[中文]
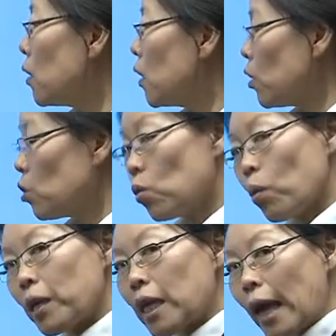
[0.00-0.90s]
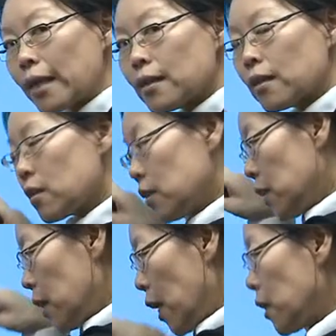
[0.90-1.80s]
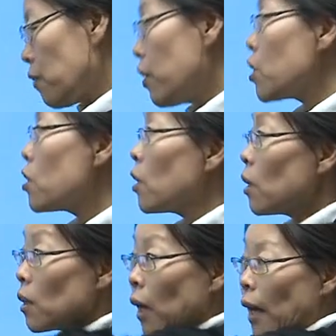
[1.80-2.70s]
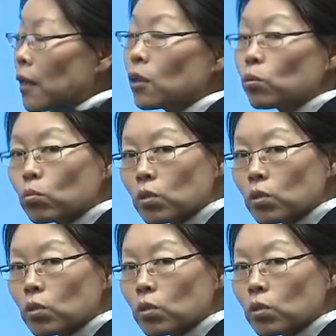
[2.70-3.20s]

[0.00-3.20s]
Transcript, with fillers: 也就是我们眼睛现在这个位置看那个图，